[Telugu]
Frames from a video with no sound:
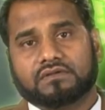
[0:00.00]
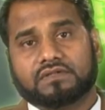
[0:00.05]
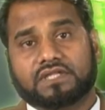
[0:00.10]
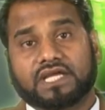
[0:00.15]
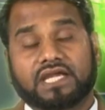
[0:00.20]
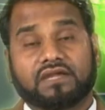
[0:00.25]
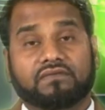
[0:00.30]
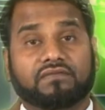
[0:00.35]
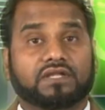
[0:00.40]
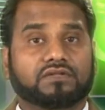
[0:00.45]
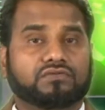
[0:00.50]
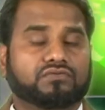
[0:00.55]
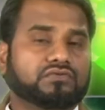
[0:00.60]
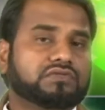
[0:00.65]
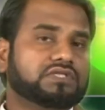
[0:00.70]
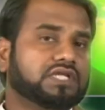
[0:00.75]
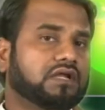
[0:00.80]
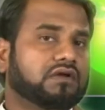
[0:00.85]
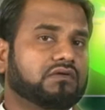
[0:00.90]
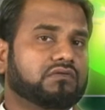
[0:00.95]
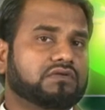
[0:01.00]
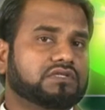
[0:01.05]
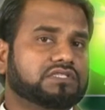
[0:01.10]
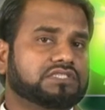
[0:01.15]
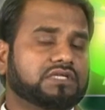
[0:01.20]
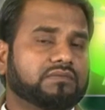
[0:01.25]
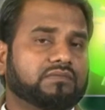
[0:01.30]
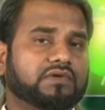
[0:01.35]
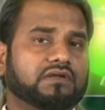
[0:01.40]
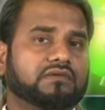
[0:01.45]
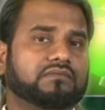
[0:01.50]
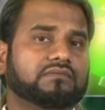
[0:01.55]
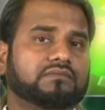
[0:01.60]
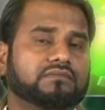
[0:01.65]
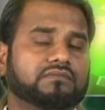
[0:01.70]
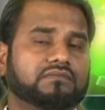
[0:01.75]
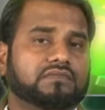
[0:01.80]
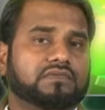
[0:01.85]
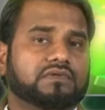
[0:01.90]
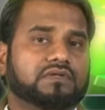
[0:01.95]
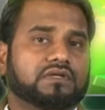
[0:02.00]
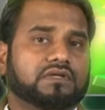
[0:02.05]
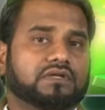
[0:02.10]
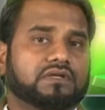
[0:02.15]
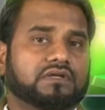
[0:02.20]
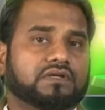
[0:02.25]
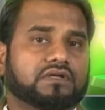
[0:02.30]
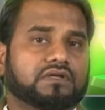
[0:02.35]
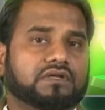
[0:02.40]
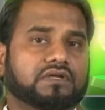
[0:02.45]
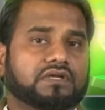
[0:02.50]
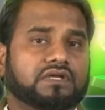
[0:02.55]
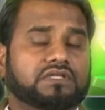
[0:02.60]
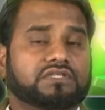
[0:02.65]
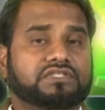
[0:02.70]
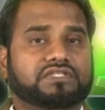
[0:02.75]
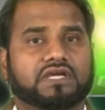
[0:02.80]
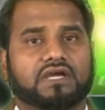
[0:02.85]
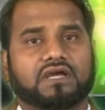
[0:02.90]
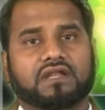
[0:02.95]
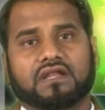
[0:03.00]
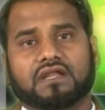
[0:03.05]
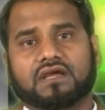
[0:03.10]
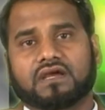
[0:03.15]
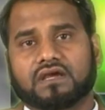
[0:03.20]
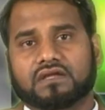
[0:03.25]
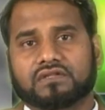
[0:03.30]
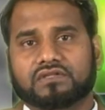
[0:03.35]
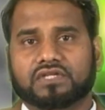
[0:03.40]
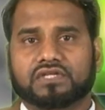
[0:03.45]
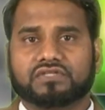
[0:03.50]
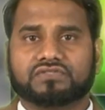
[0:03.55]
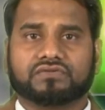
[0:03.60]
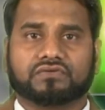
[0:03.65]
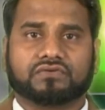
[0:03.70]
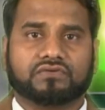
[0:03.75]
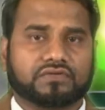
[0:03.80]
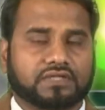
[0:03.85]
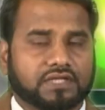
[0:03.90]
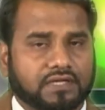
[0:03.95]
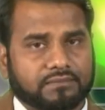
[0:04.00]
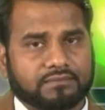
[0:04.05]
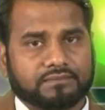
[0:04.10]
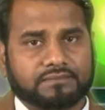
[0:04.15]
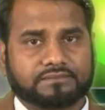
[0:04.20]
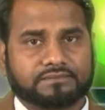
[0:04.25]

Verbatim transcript: దైవ దూతల గురించి మనం ఇన్షాల్లా తెలుసుకుంటాం